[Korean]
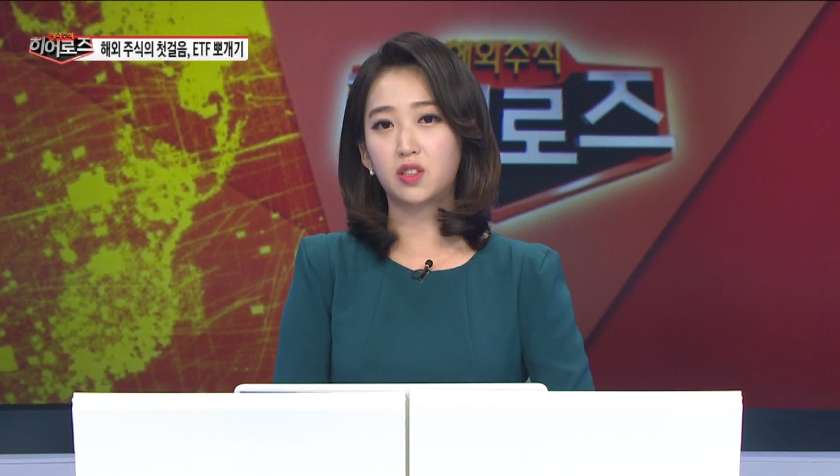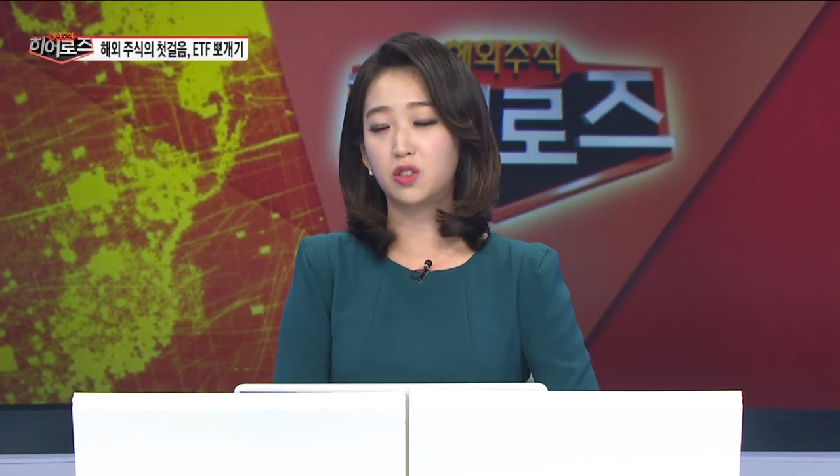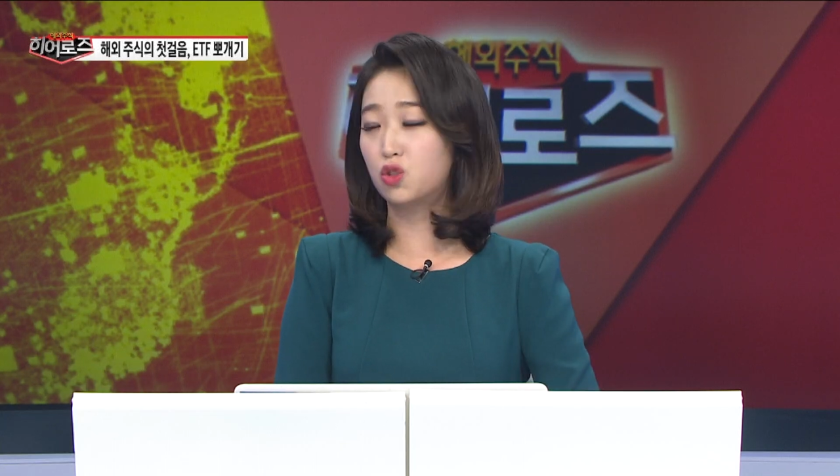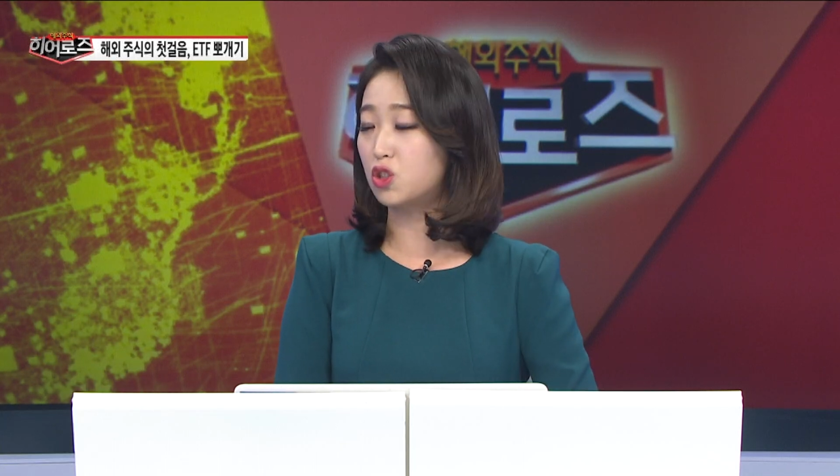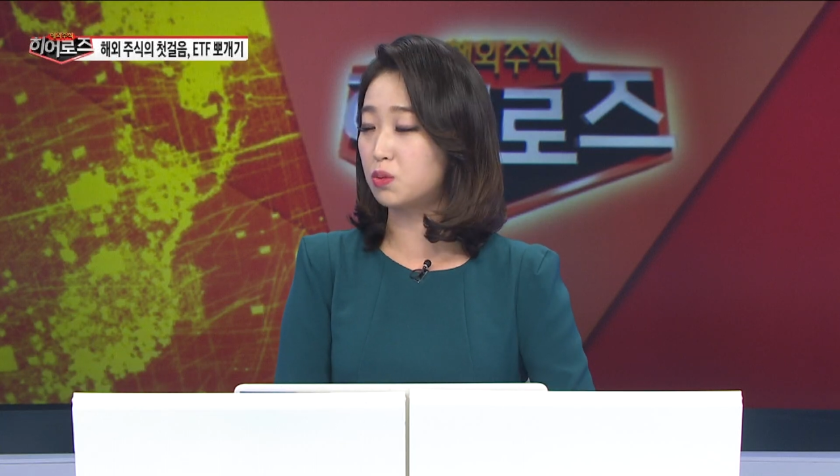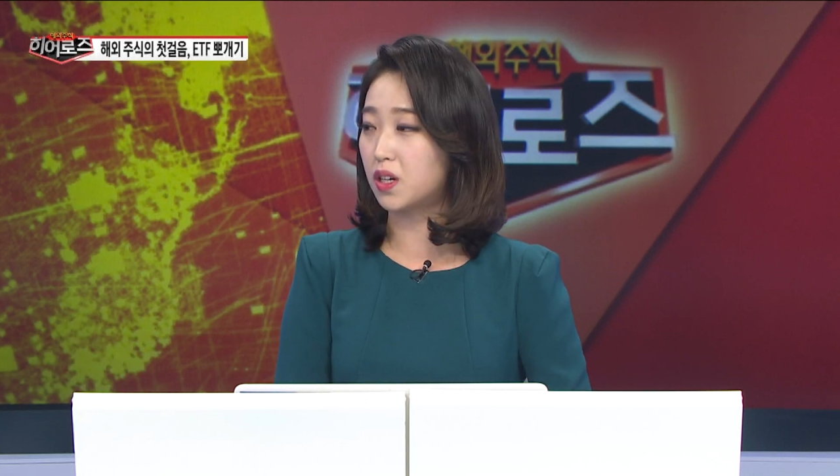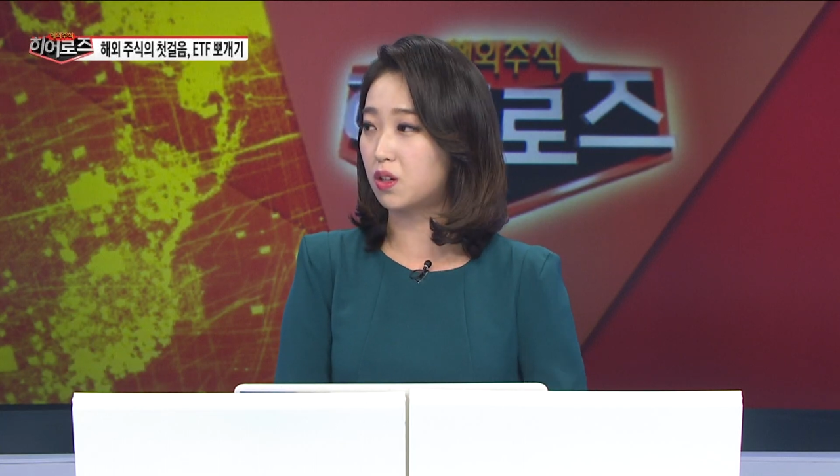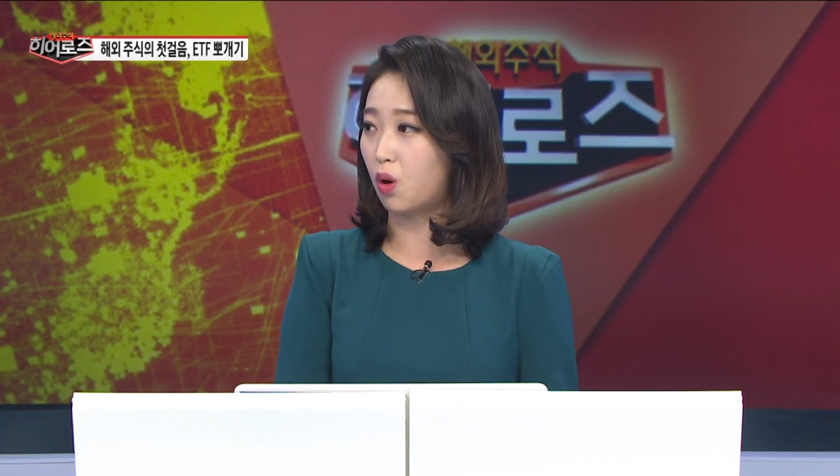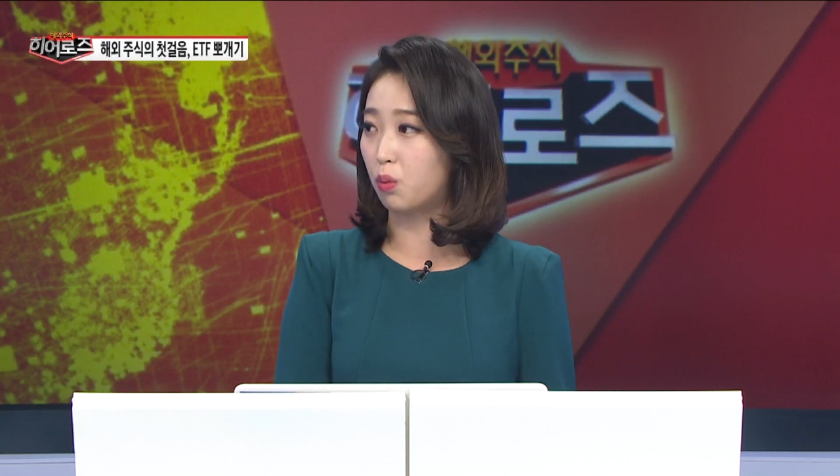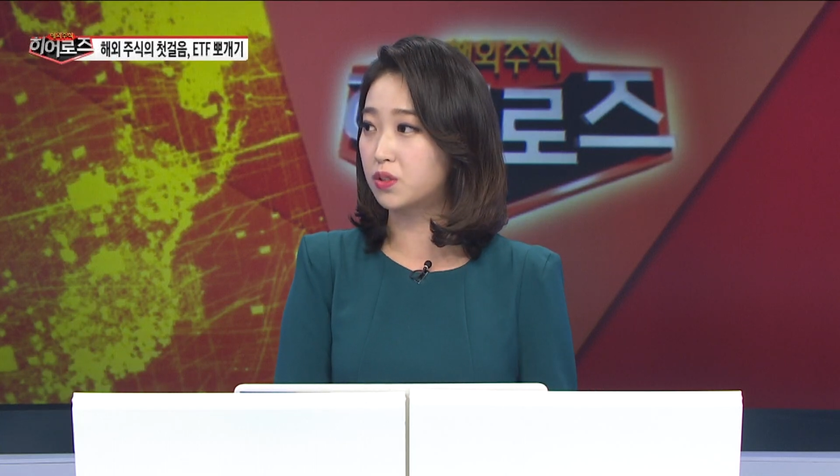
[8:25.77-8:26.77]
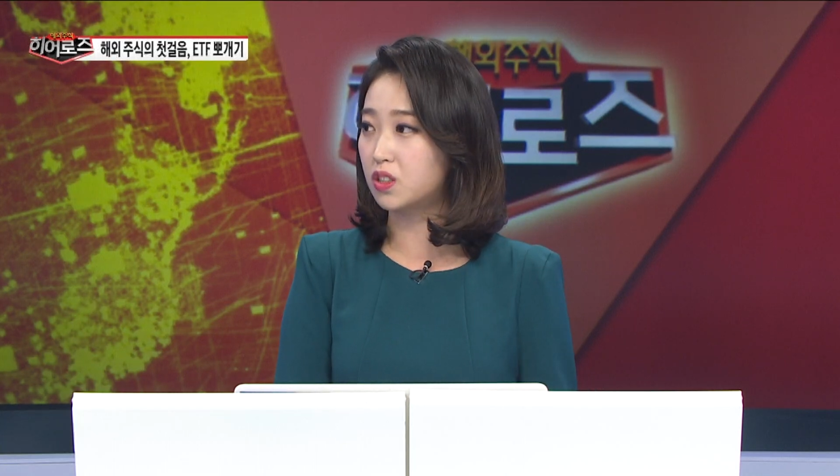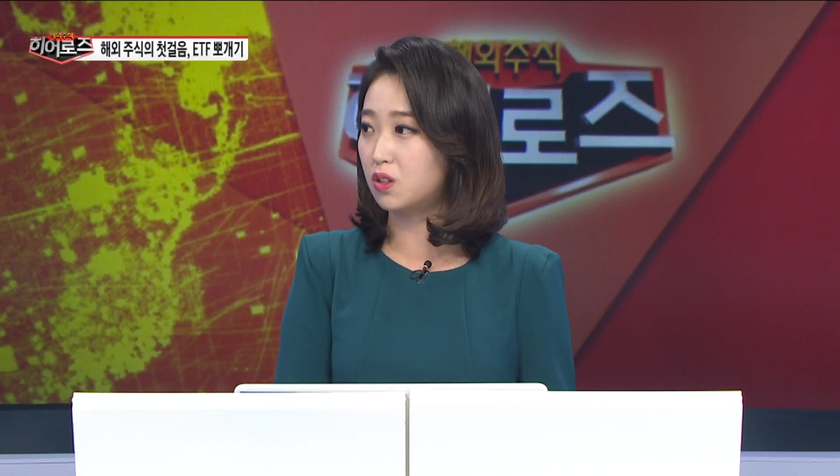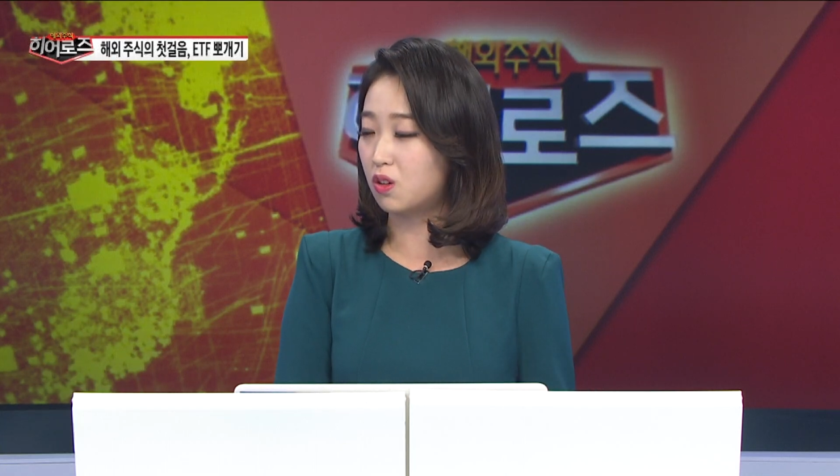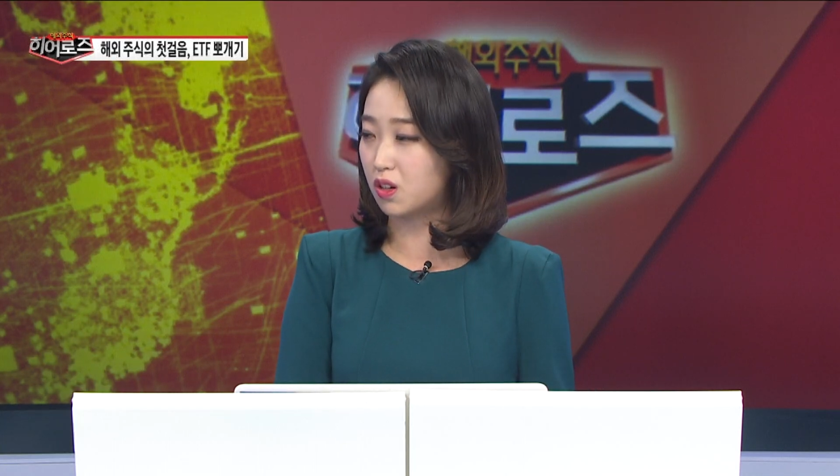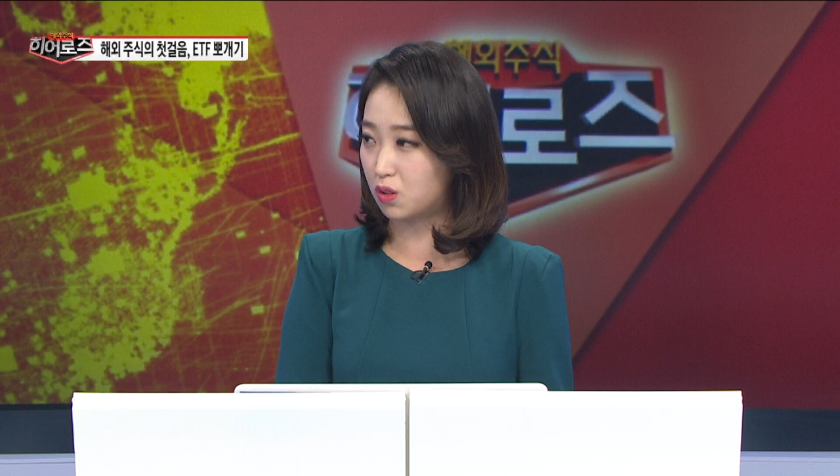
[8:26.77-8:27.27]
있을 수밖에 없을
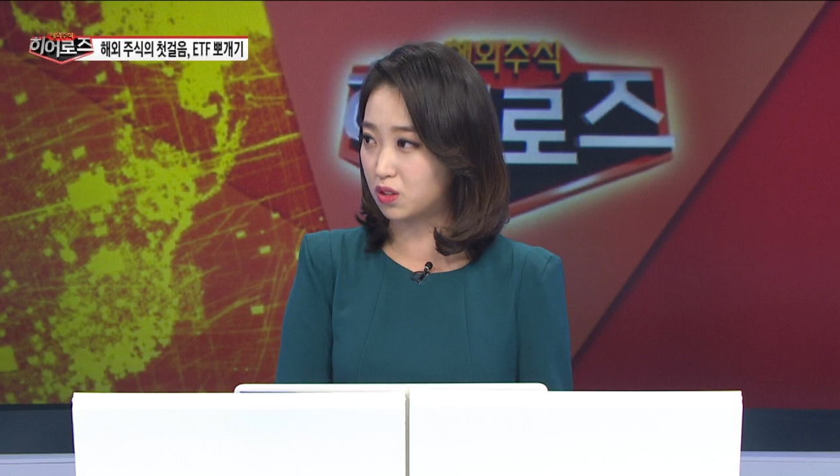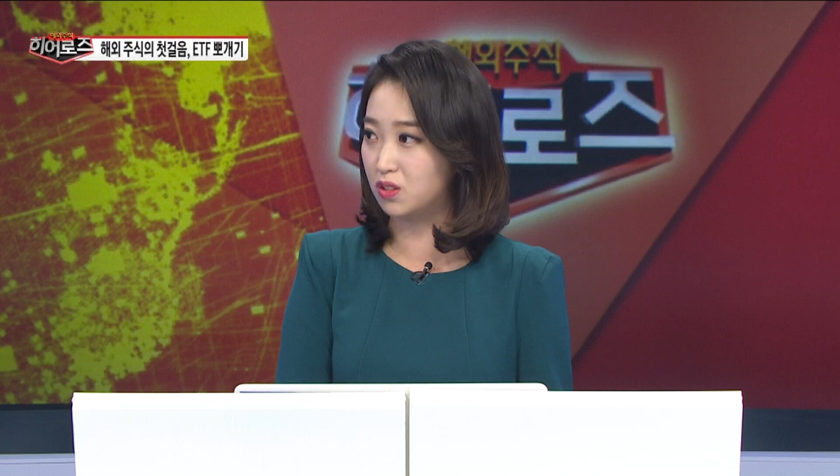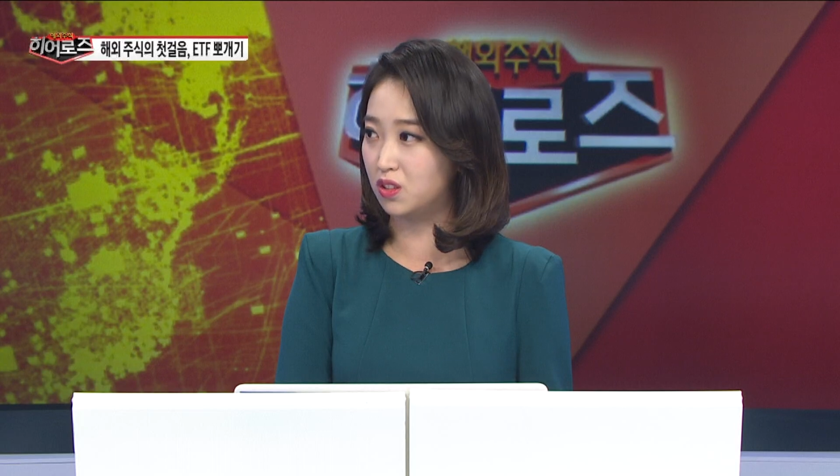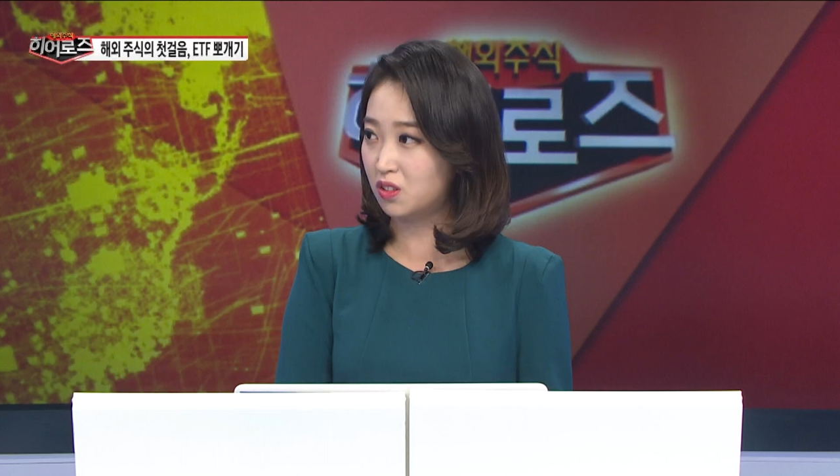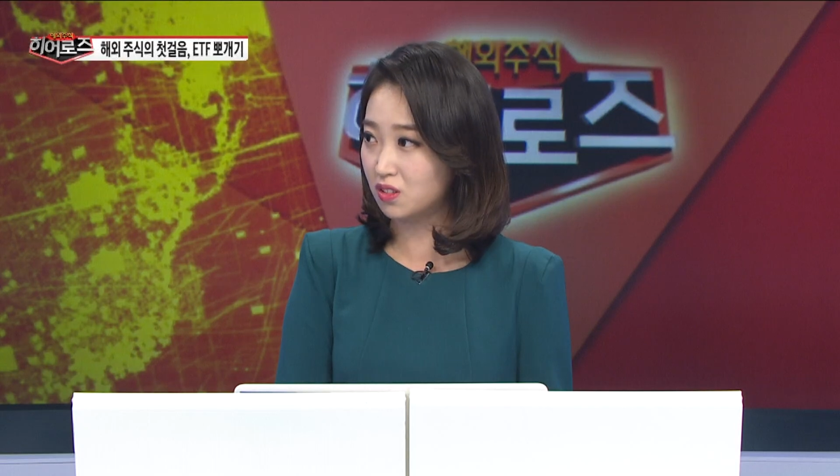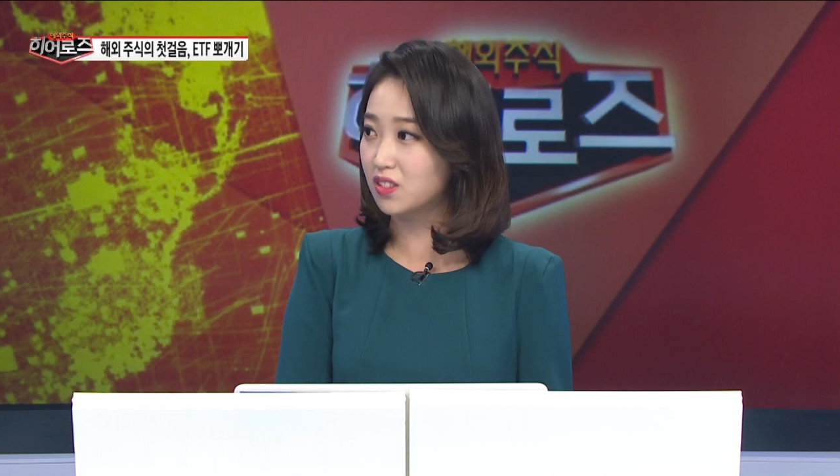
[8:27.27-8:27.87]
것 같거든요.